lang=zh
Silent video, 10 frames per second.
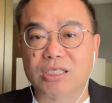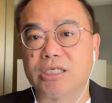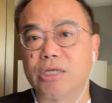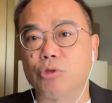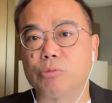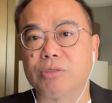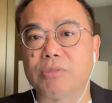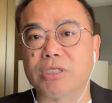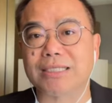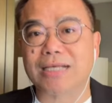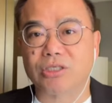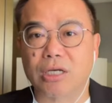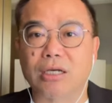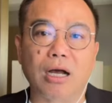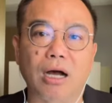失业率频频在
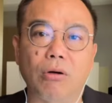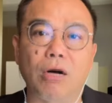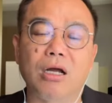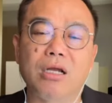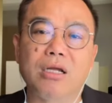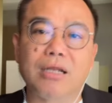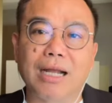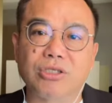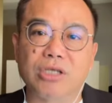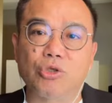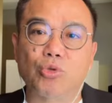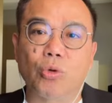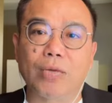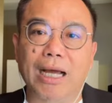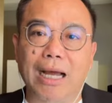升高哦。那甚至
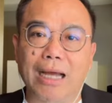所谓的